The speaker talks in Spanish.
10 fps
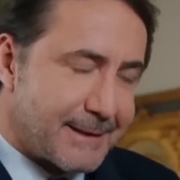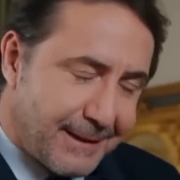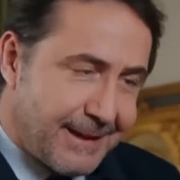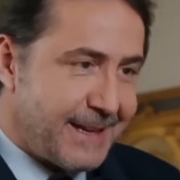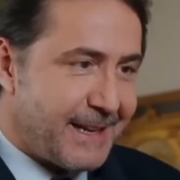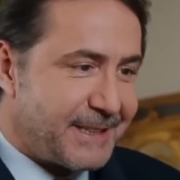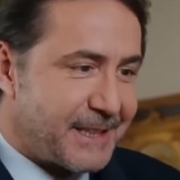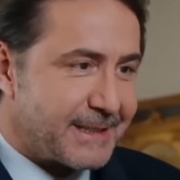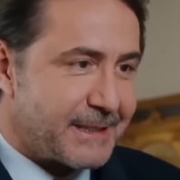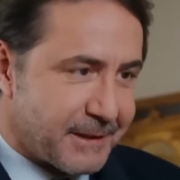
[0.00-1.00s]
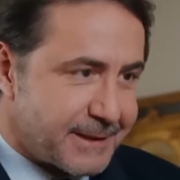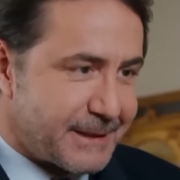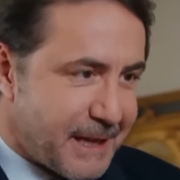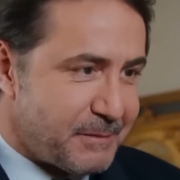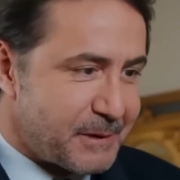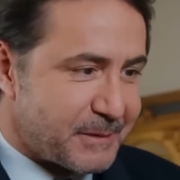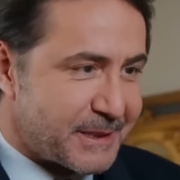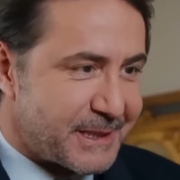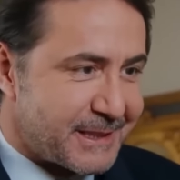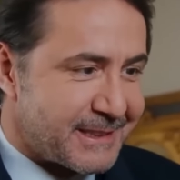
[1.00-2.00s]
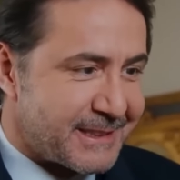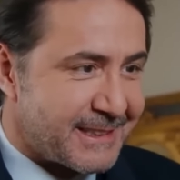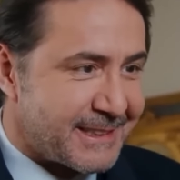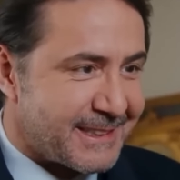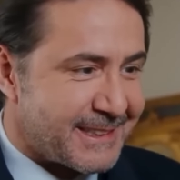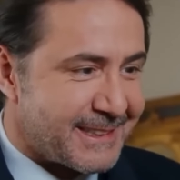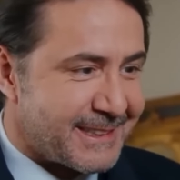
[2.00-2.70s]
Claro que lo harás, no podría ir solo. ¿De verdad, Jacob?